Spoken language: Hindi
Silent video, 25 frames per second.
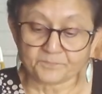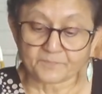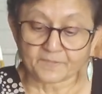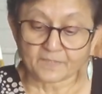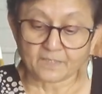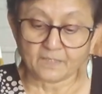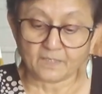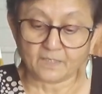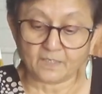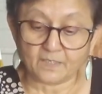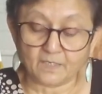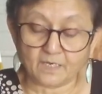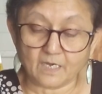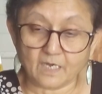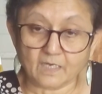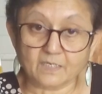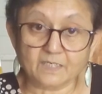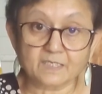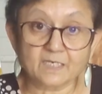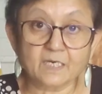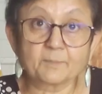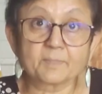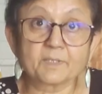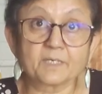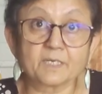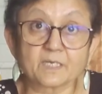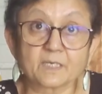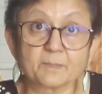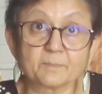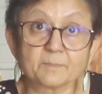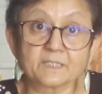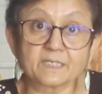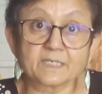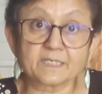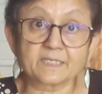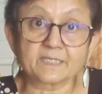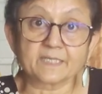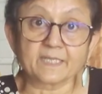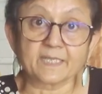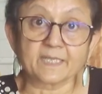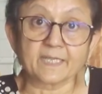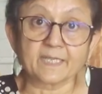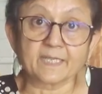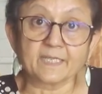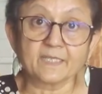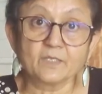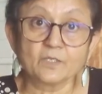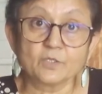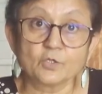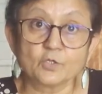आ, अगर हम गर्म करते
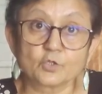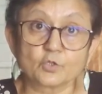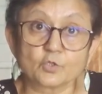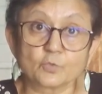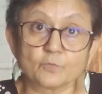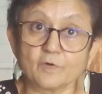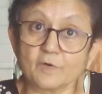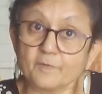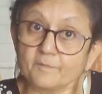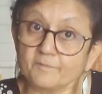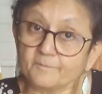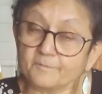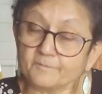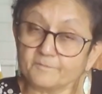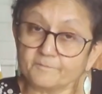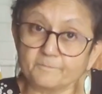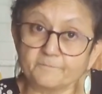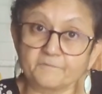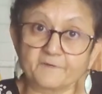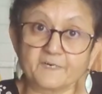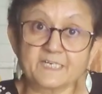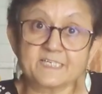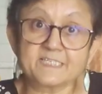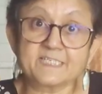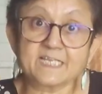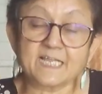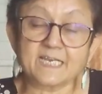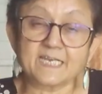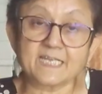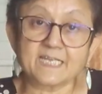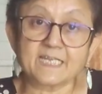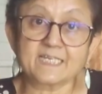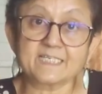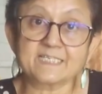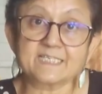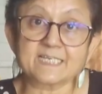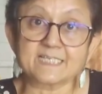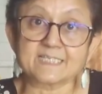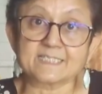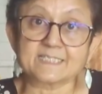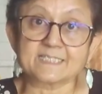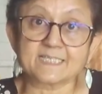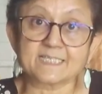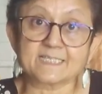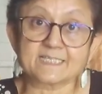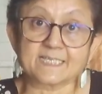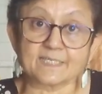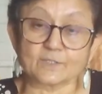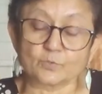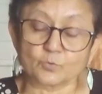हैं तो वो फट जाने के
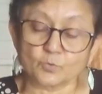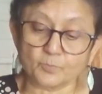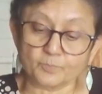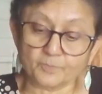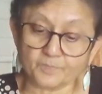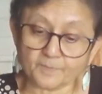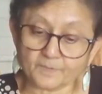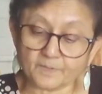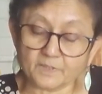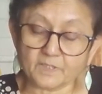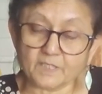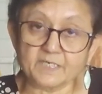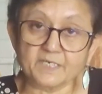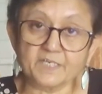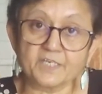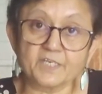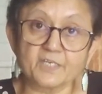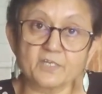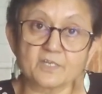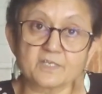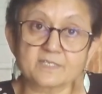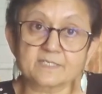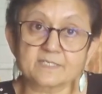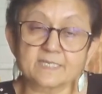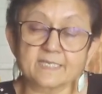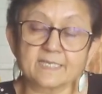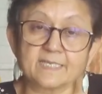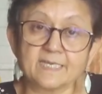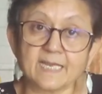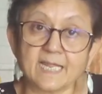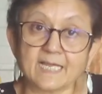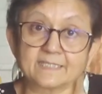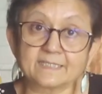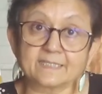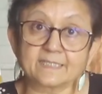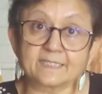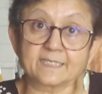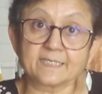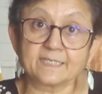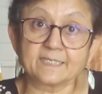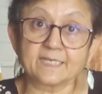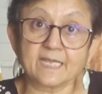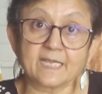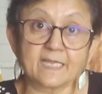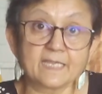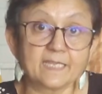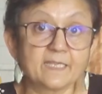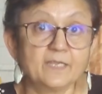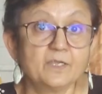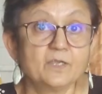चांसेस है तो कंटिन्यूसली हिलाते रहना
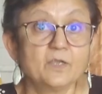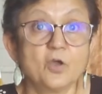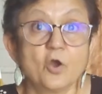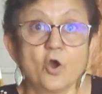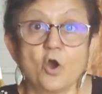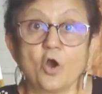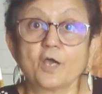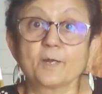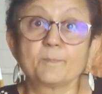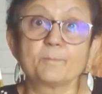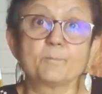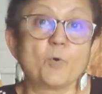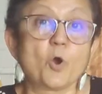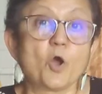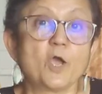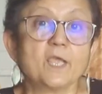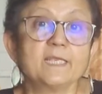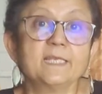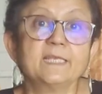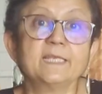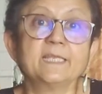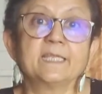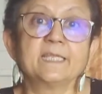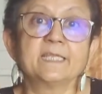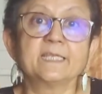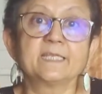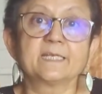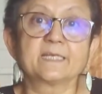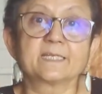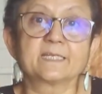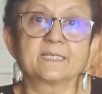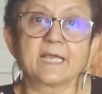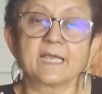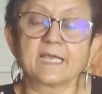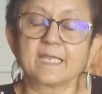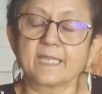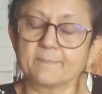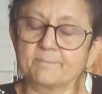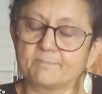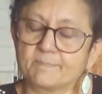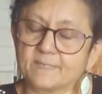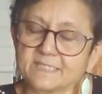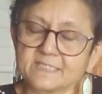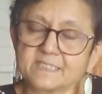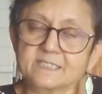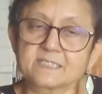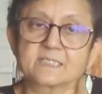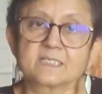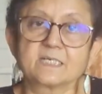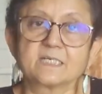है और बॉईल नहीं करना है
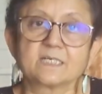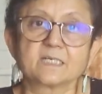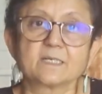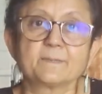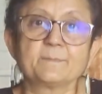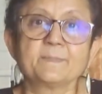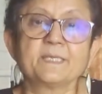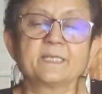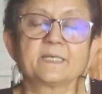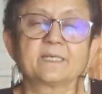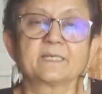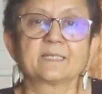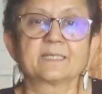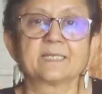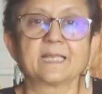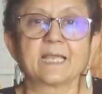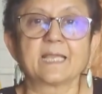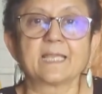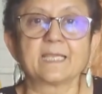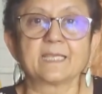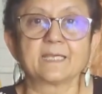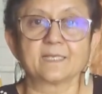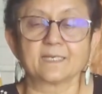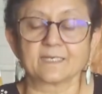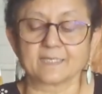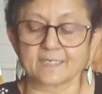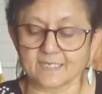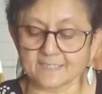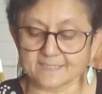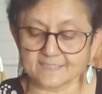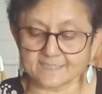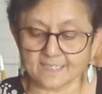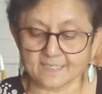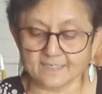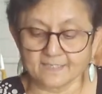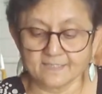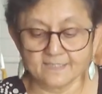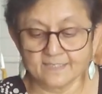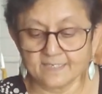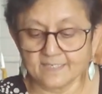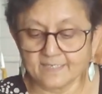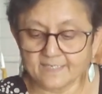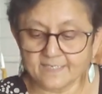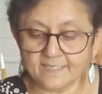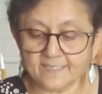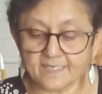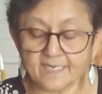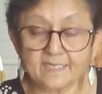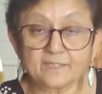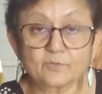बस गर्म ही करना है हल्का सा
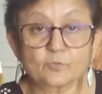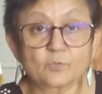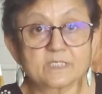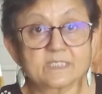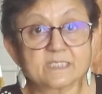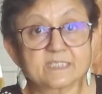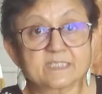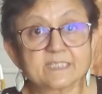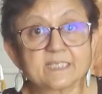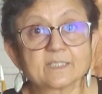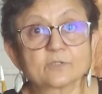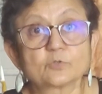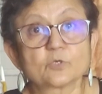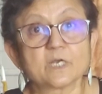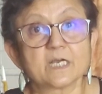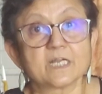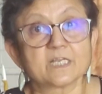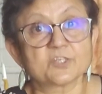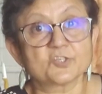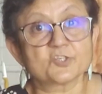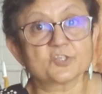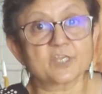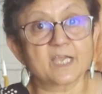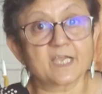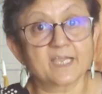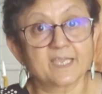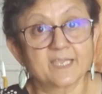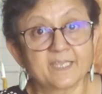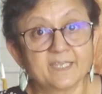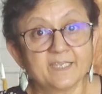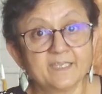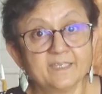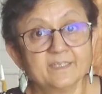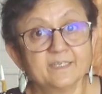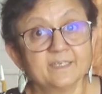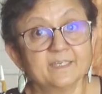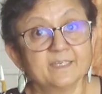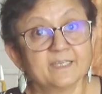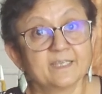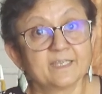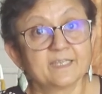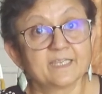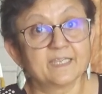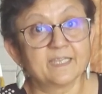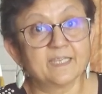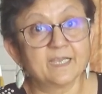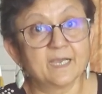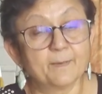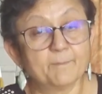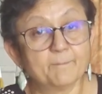ठीक है तो इससे तो अच्छा है
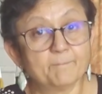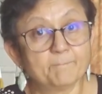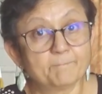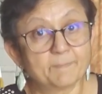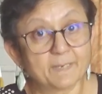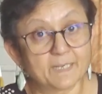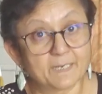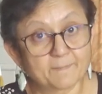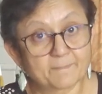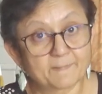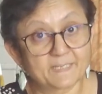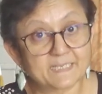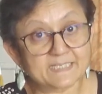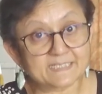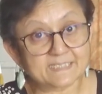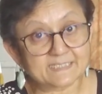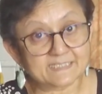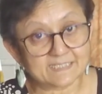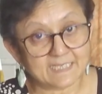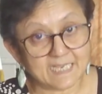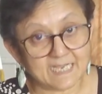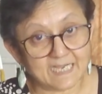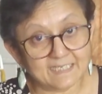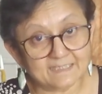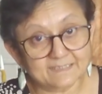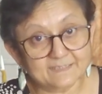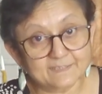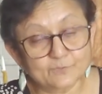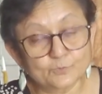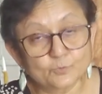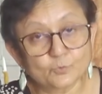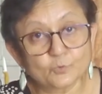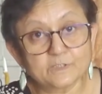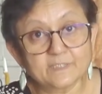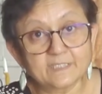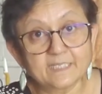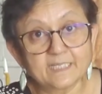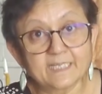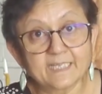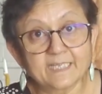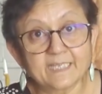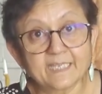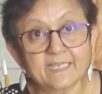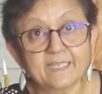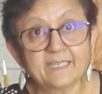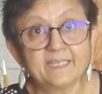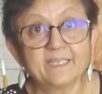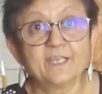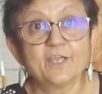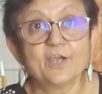कि हम पल्प के साथ दूध लेंगे
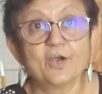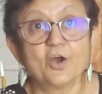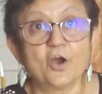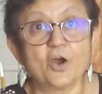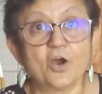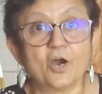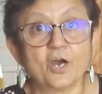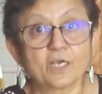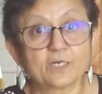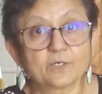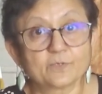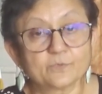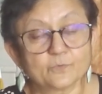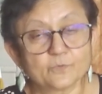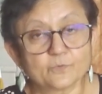और